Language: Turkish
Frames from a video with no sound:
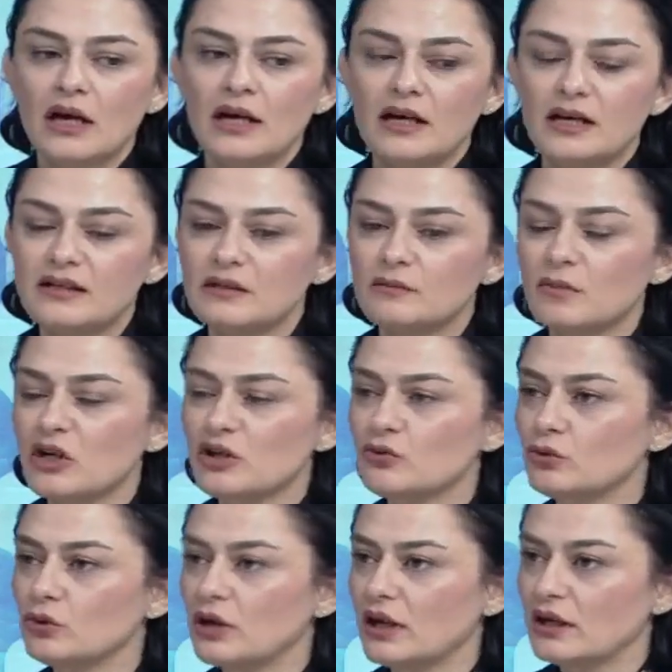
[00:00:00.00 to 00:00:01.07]
E, izin
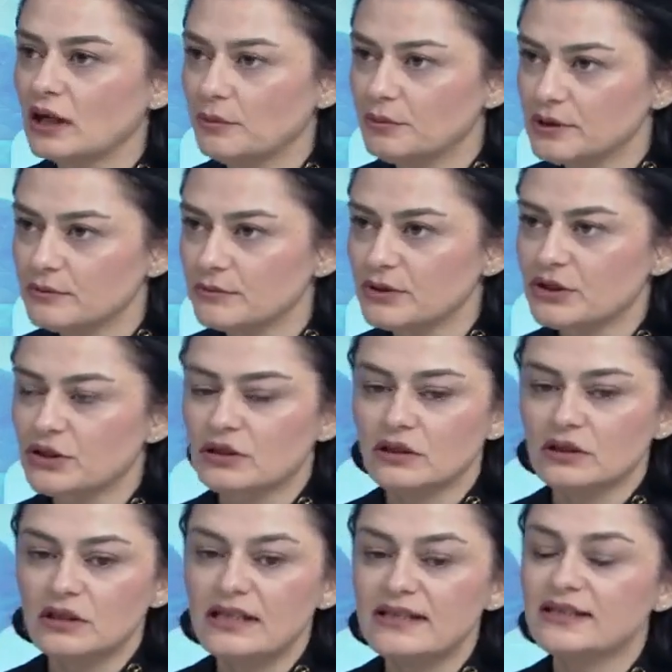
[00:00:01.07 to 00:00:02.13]
başvuruları
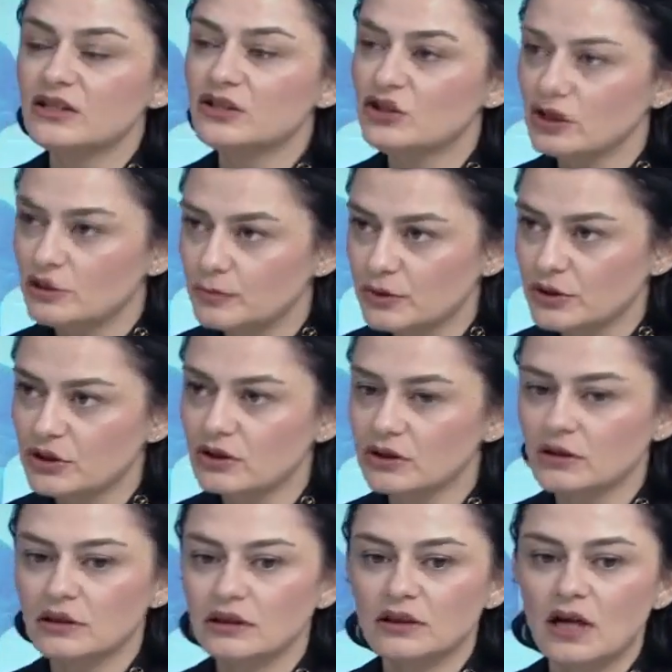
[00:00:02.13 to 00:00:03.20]
yapılmıştı, izin
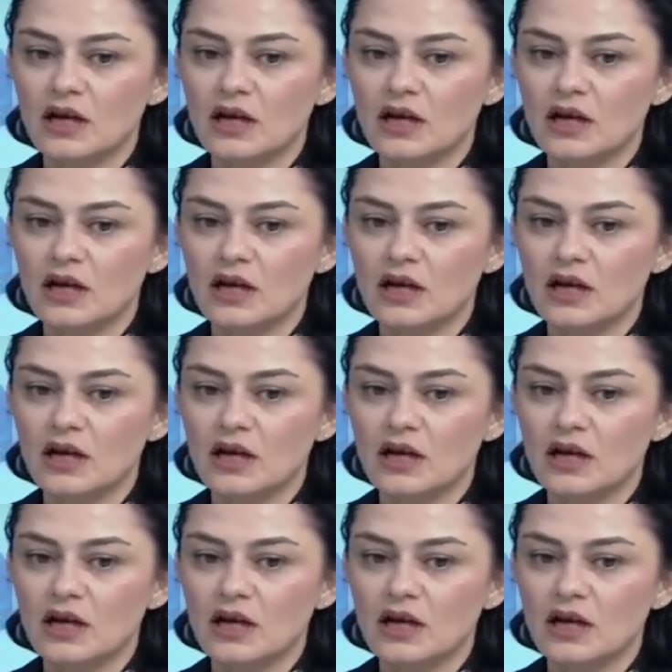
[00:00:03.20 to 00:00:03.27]
çıkmıştı.